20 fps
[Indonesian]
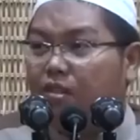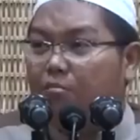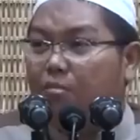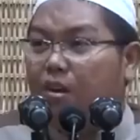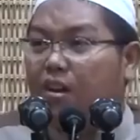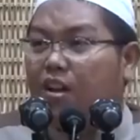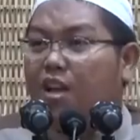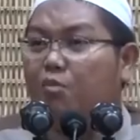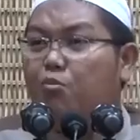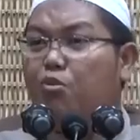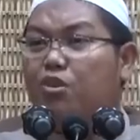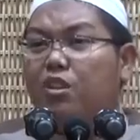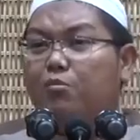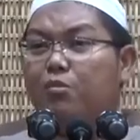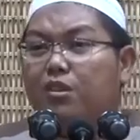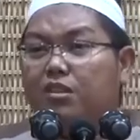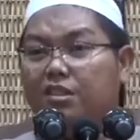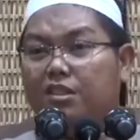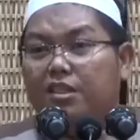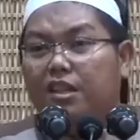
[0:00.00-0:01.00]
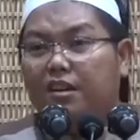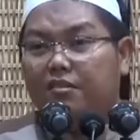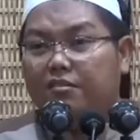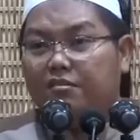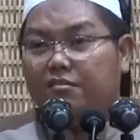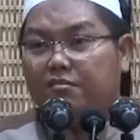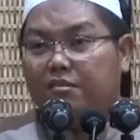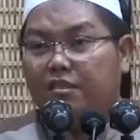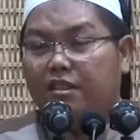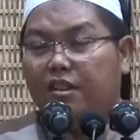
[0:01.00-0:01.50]
Maka ibunya berteriak,
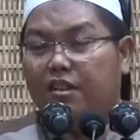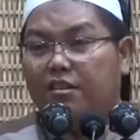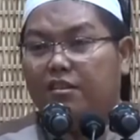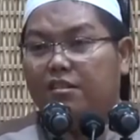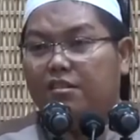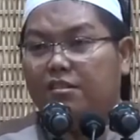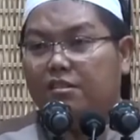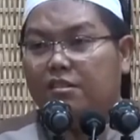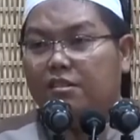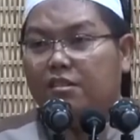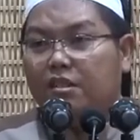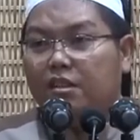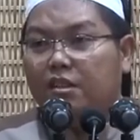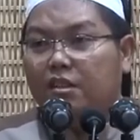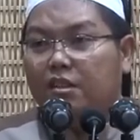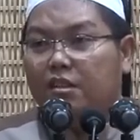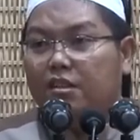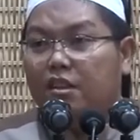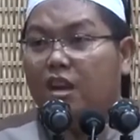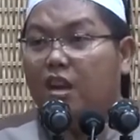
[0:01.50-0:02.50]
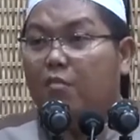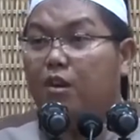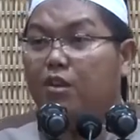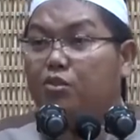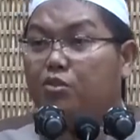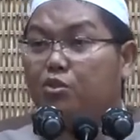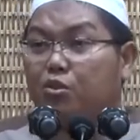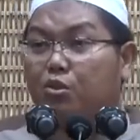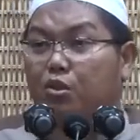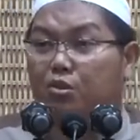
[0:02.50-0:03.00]
ya. Ya
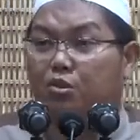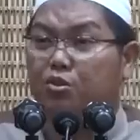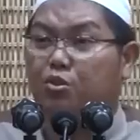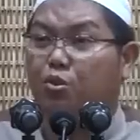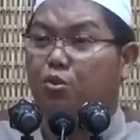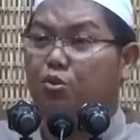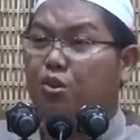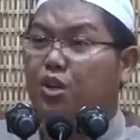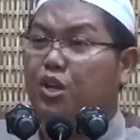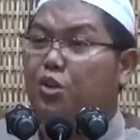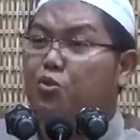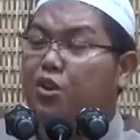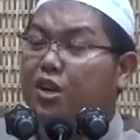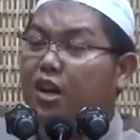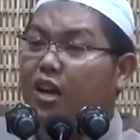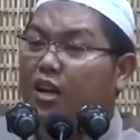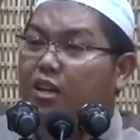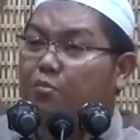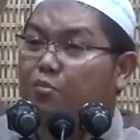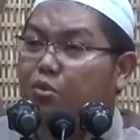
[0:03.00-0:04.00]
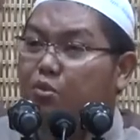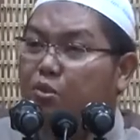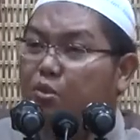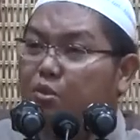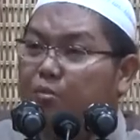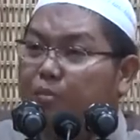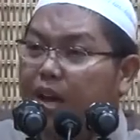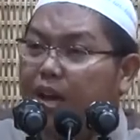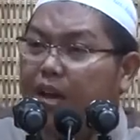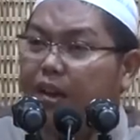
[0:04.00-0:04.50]
Mansur, yuriduka ibnu
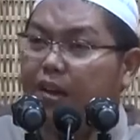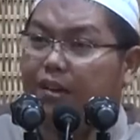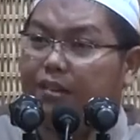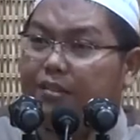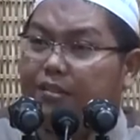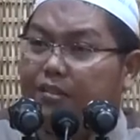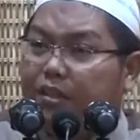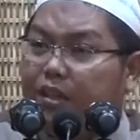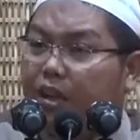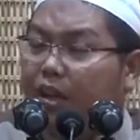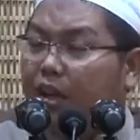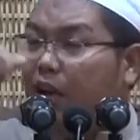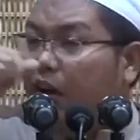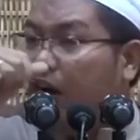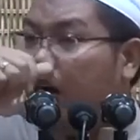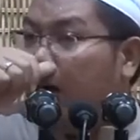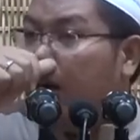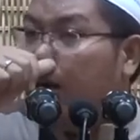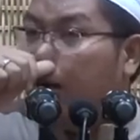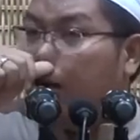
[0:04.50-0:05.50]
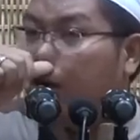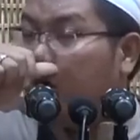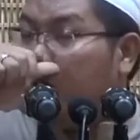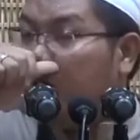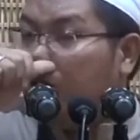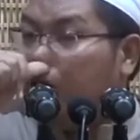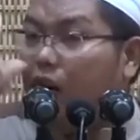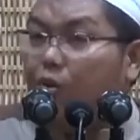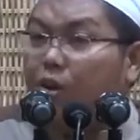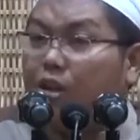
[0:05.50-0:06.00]
Hubairah alal
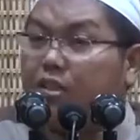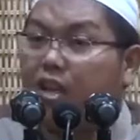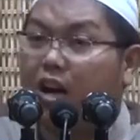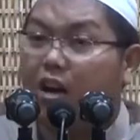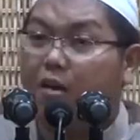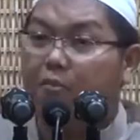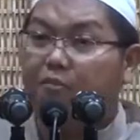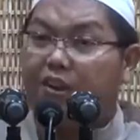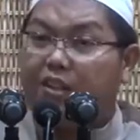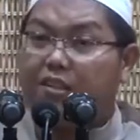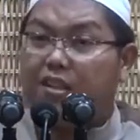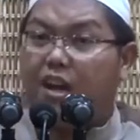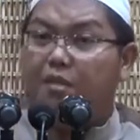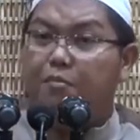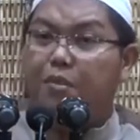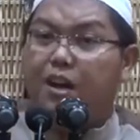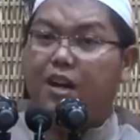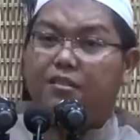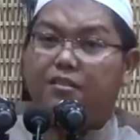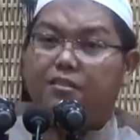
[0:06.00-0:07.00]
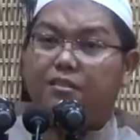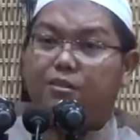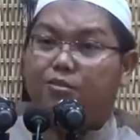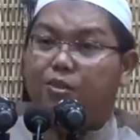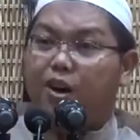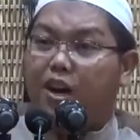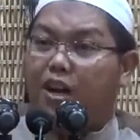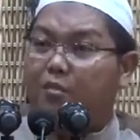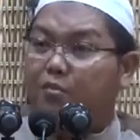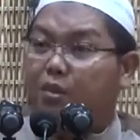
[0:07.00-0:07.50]
qadha wa ta'ab fata'ba.
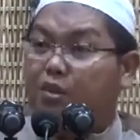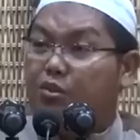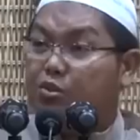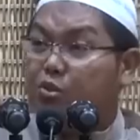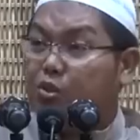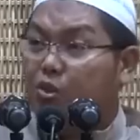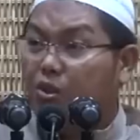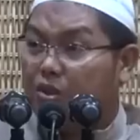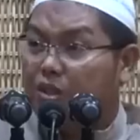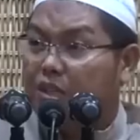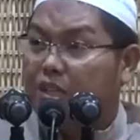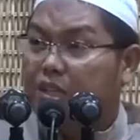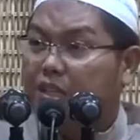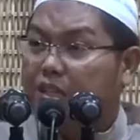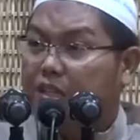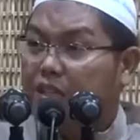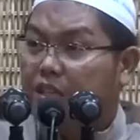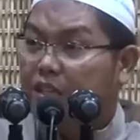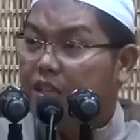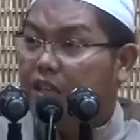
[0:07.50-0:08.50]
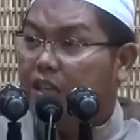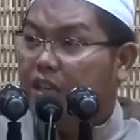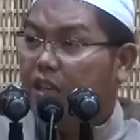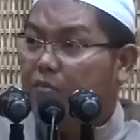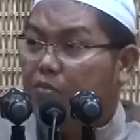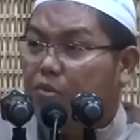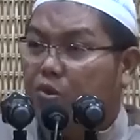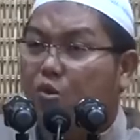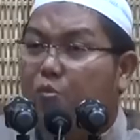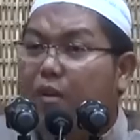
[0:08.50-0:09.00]
Wahai Mansur,
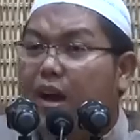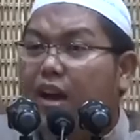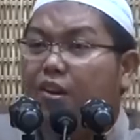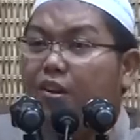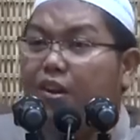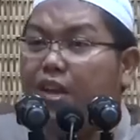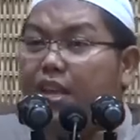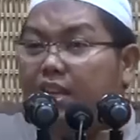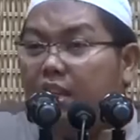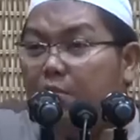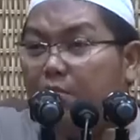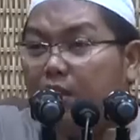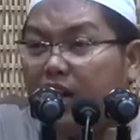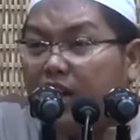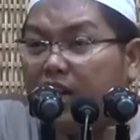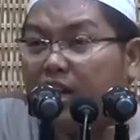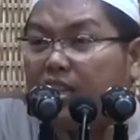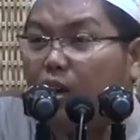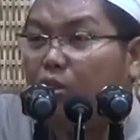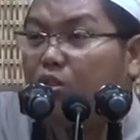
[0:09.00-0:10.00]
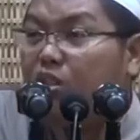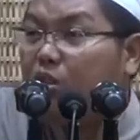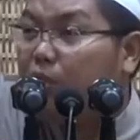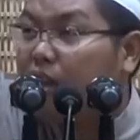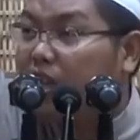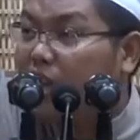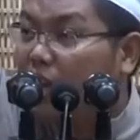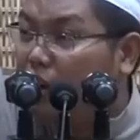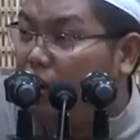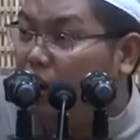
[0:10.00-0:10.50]
Ibnu Hubairah ingin mengangkat kau
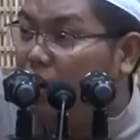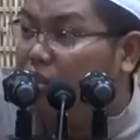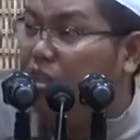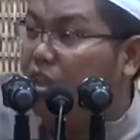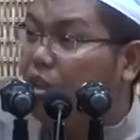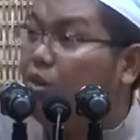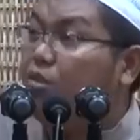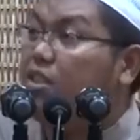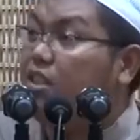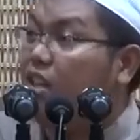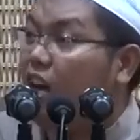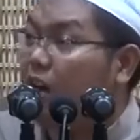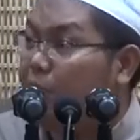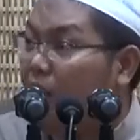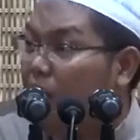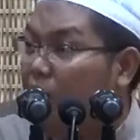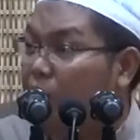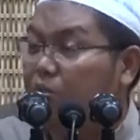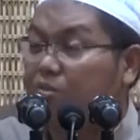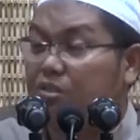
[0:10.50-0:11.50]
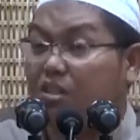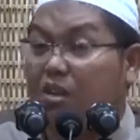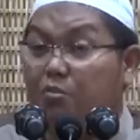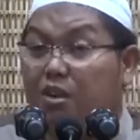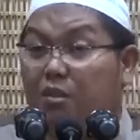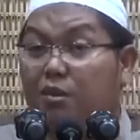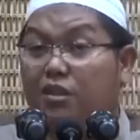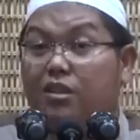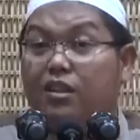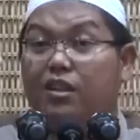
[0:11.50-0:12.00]
sebagai qadhi, kau tidak mau
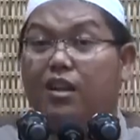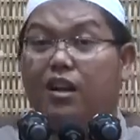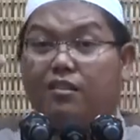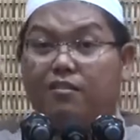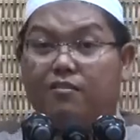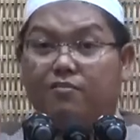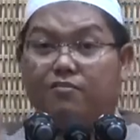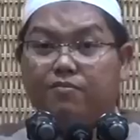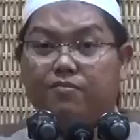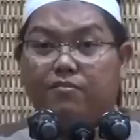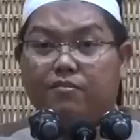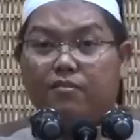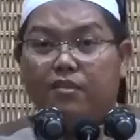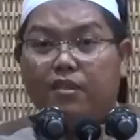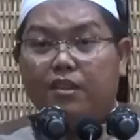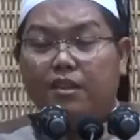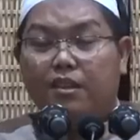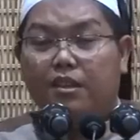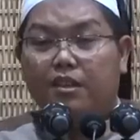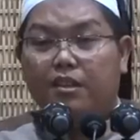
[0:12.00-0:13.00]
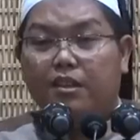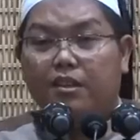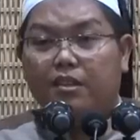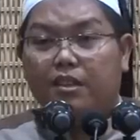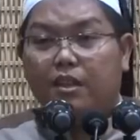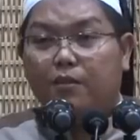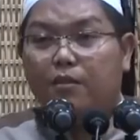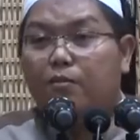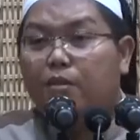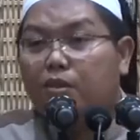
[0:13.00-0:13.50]
sambil berteriak.
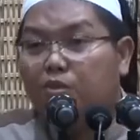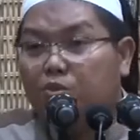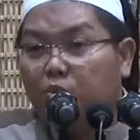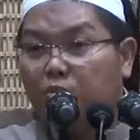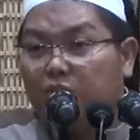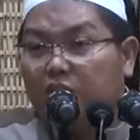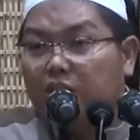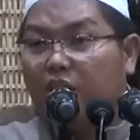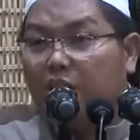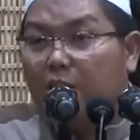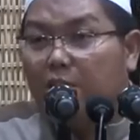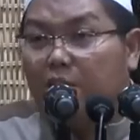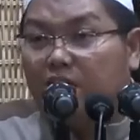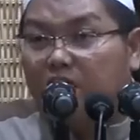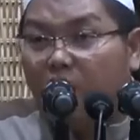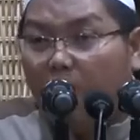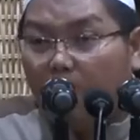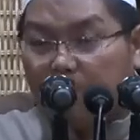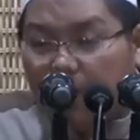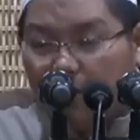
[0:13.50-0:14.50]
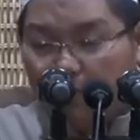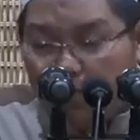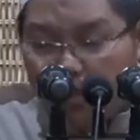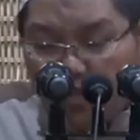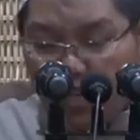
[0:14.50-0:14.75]
Tapi Mansur tidak menjawab sama